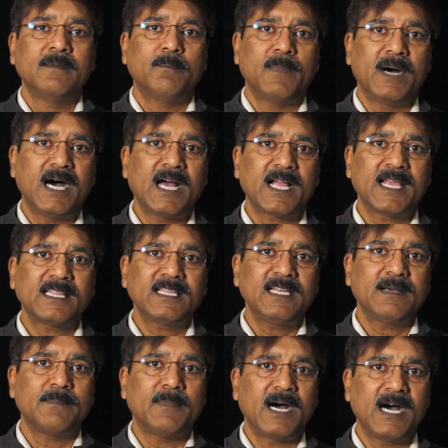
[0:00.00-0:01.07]
महा कहते
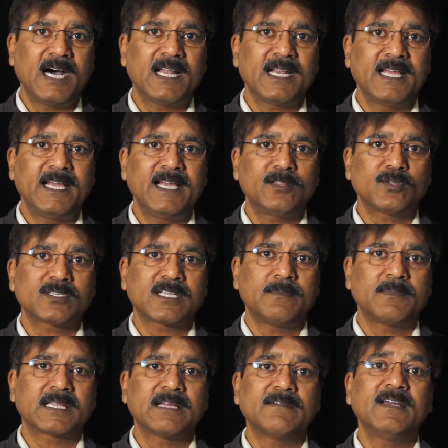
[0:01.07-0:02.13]
ना महान है तो इसका
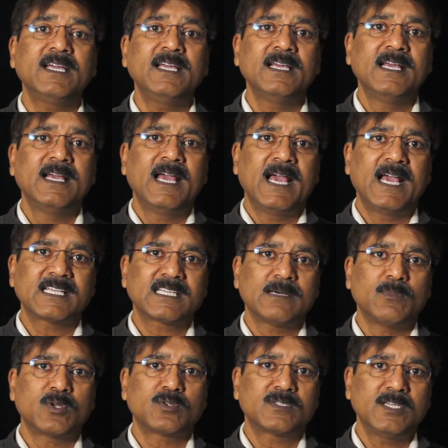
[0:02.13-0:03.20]
मतलब है ऐसा
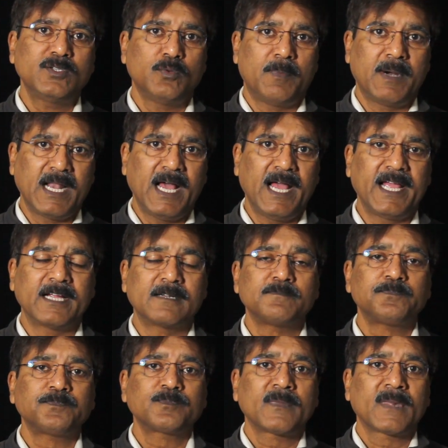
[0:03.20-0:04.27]
मनुष्य जो बड़ा है
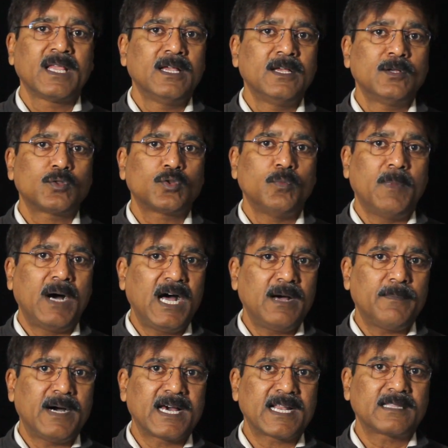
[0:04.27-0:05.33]
तो
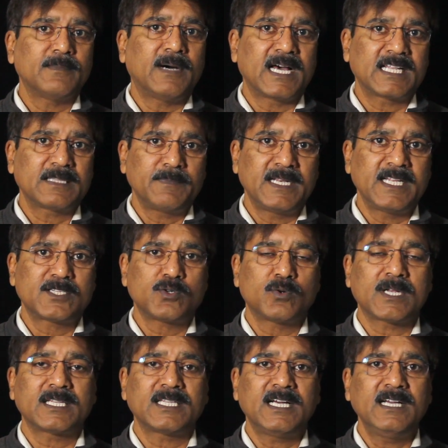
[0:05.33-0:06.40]
महाभारत भारत पहले
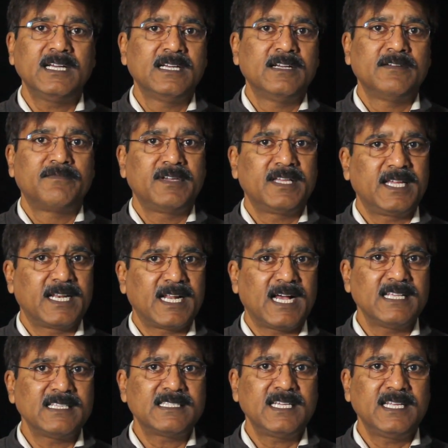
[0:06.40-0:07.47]
छोटा था फिर
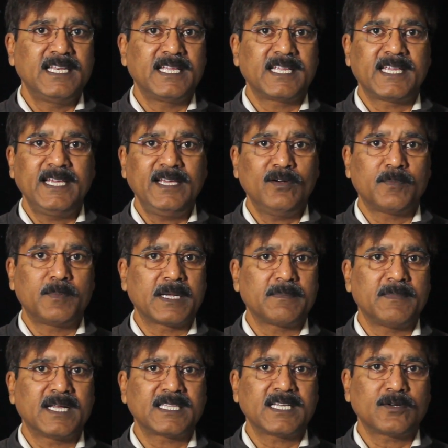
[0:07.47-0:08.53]
ईरान से लेके और
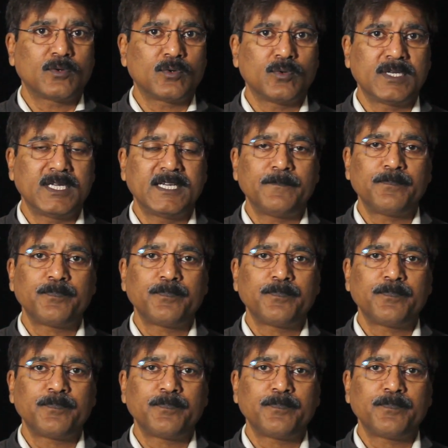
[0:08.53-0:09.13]
बर्मा तक उन्होंने